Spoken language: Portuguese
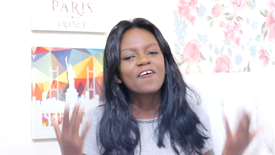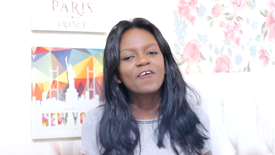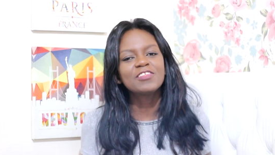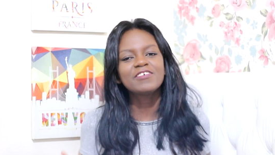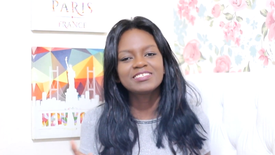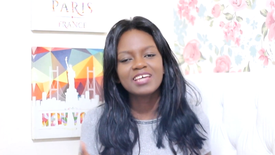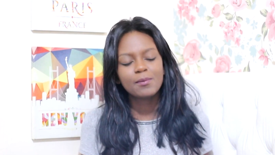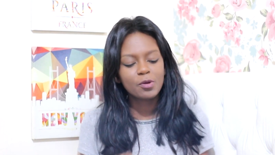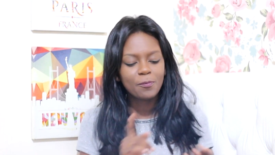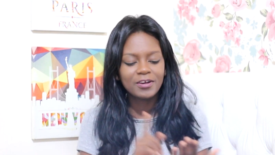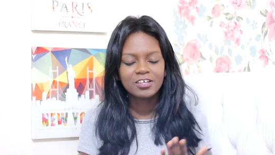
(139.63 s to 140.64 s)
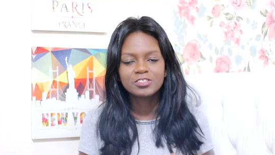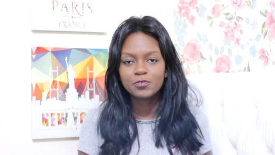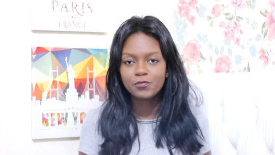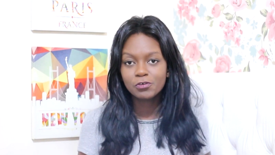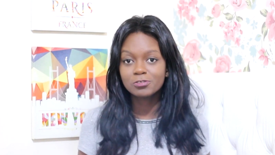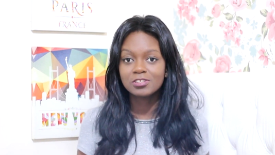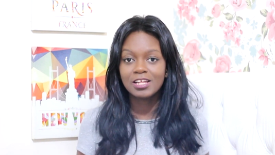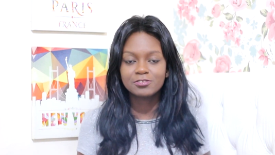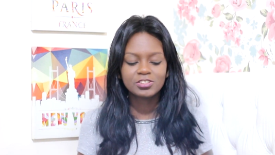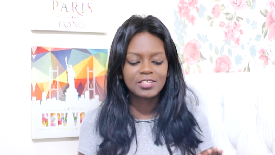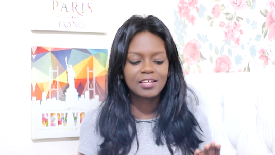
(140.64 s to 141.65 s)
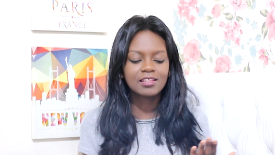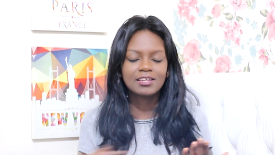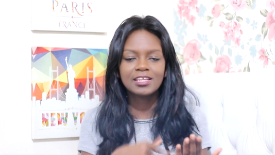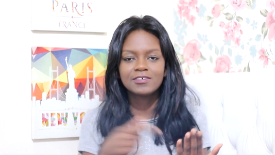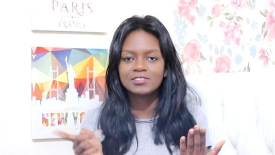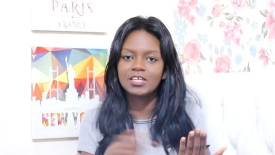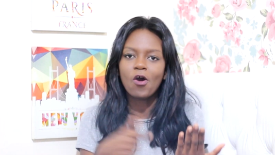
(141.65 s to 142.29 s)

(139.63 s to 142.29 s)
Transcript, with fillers: Quando você abrir o painel de filtros lá no Instagram, né, você